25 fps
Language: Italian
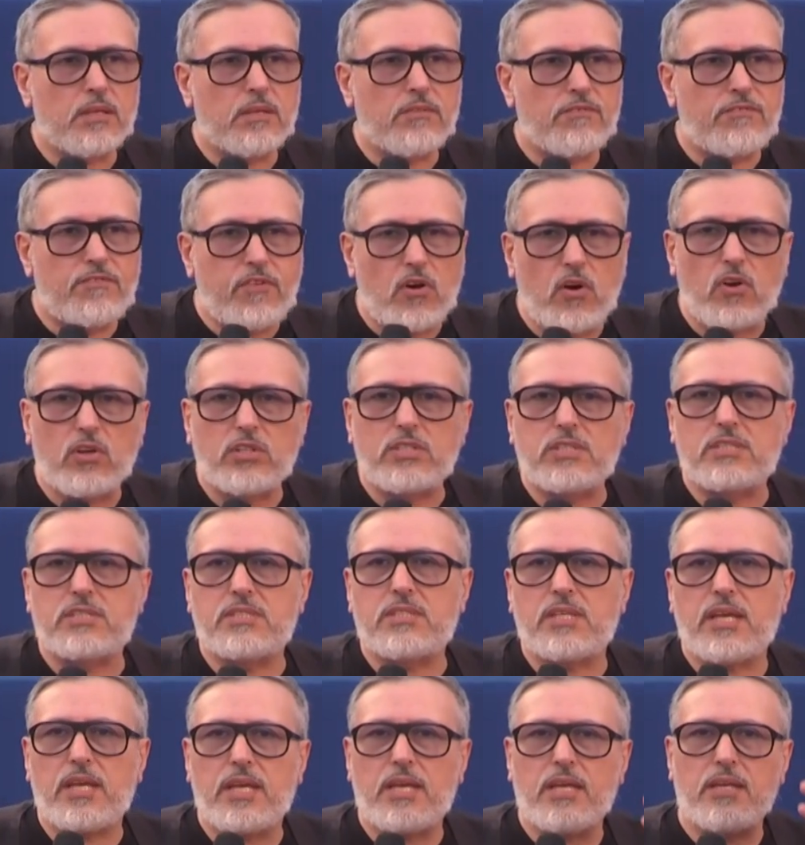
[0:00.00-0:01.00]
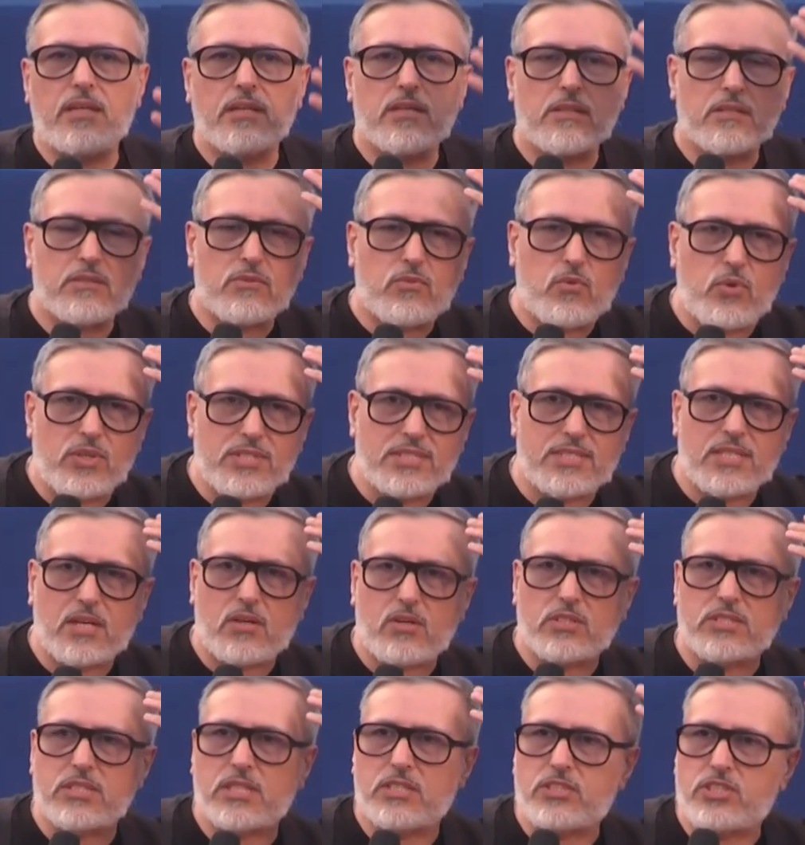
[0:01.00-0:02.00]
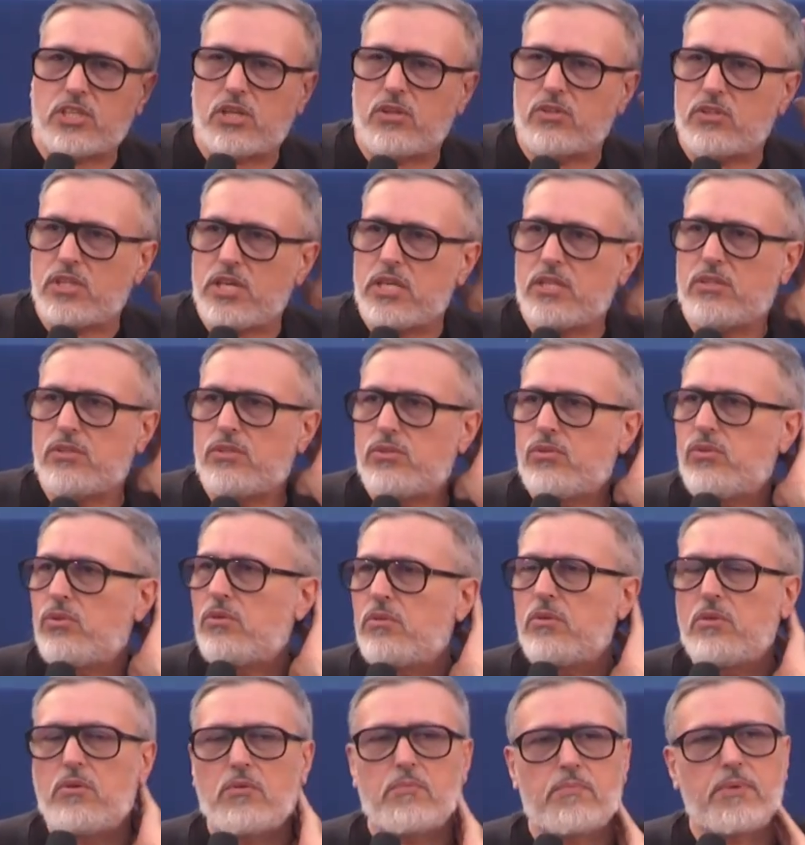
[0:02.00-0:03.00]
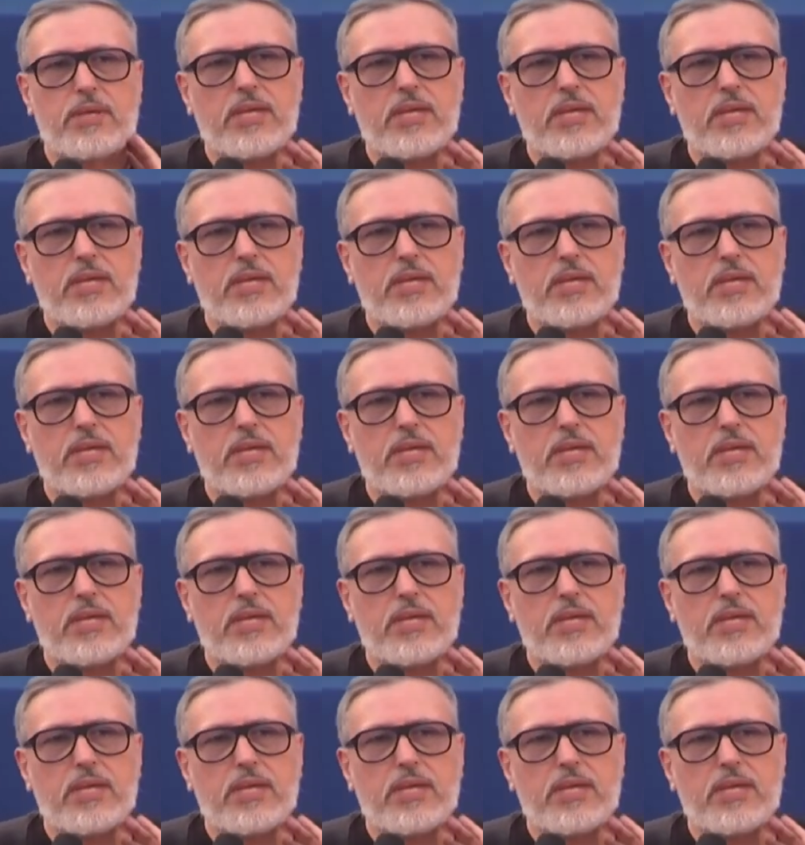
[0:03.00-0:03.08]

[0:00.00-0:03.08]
forse questa cosa che ci hanno detto